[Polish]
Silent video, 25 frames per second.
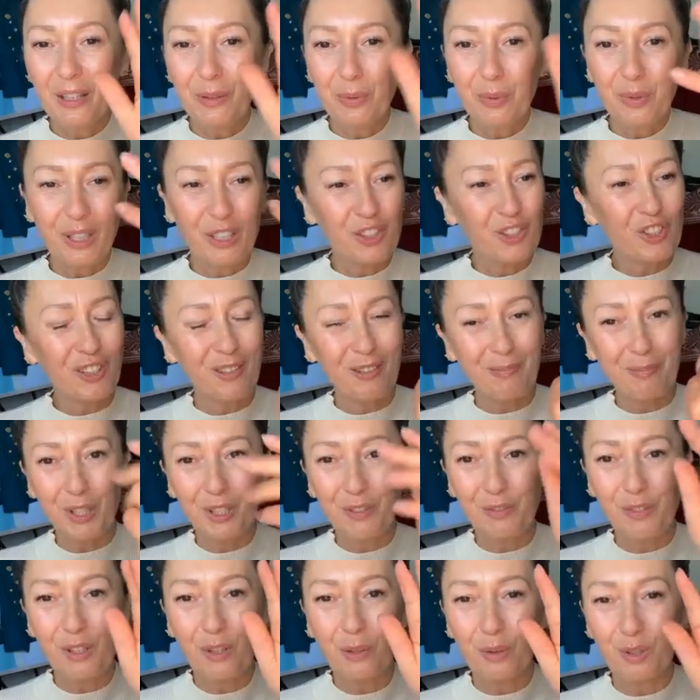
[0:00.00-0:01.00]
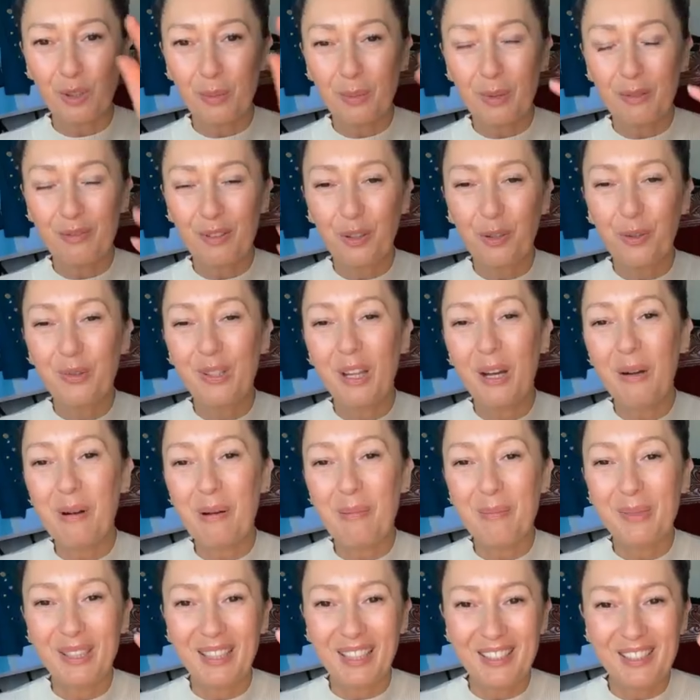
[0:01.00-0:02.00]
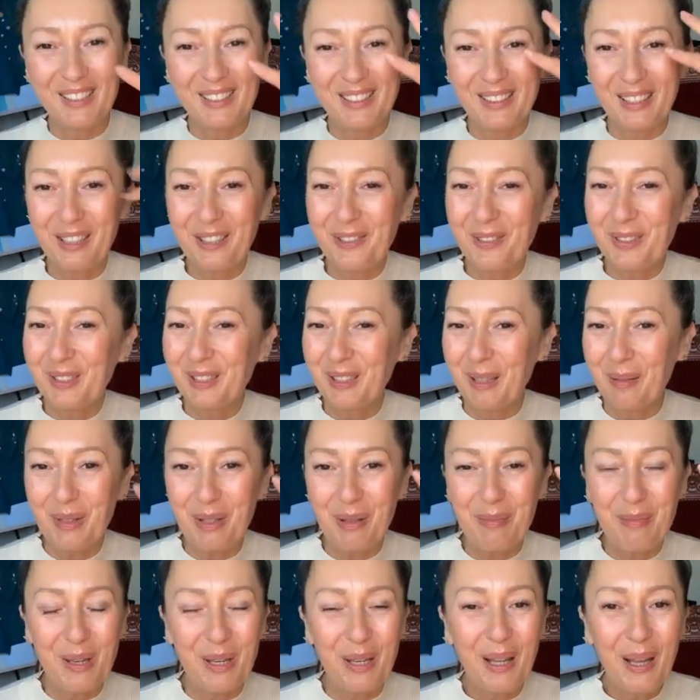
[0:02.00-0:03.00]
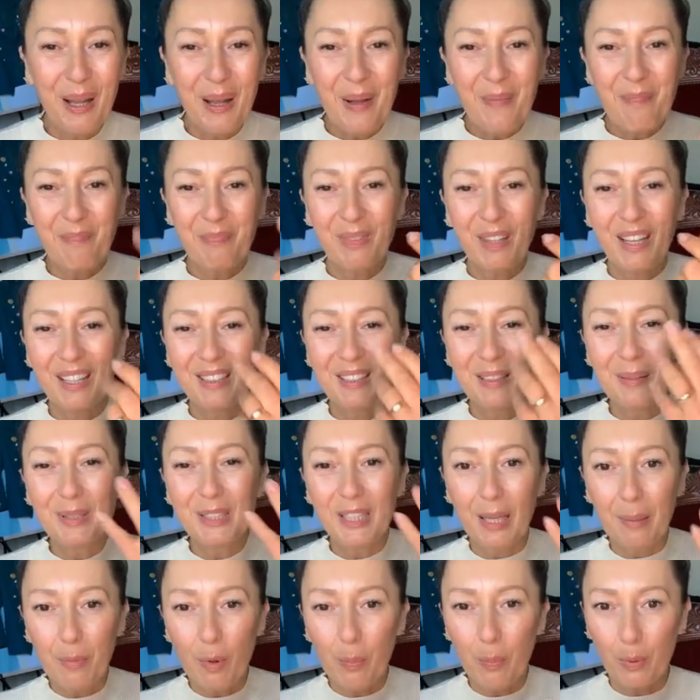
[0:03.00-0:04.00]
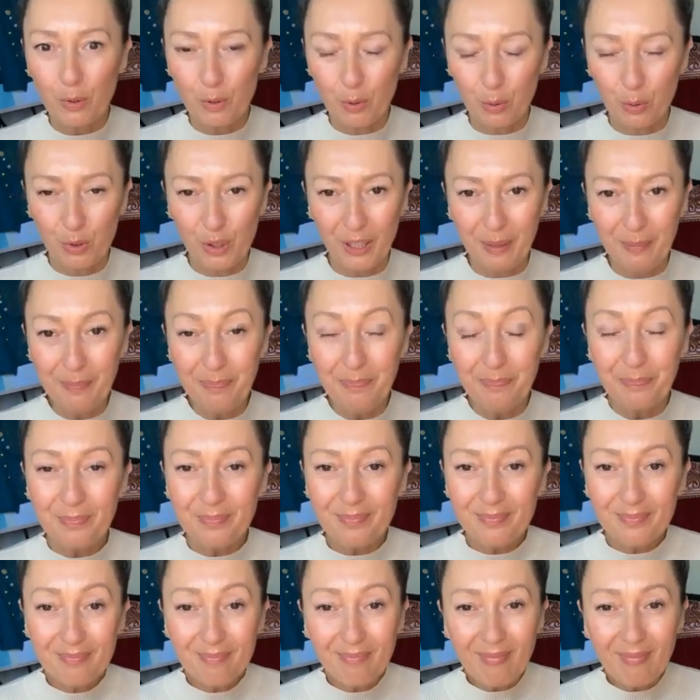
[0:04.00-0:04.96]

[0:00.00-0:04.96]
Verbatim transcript: Ja tu też e, przed chwilką sobie wykonałam i tak się zachwycam tymi, e, tym samopoczuciem.